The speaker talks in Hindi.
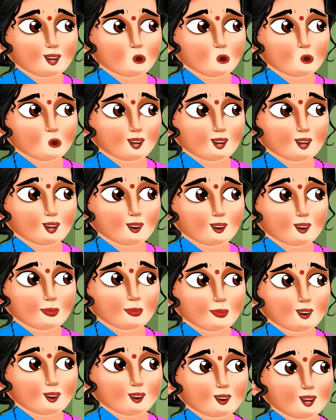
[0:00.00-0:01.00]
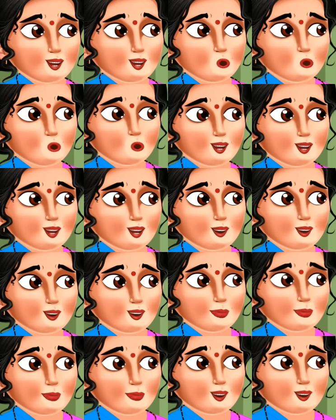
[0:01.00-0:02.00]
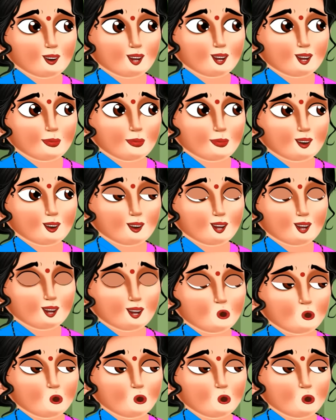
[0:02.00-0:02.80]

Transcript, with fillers: बबीता तुम मतलब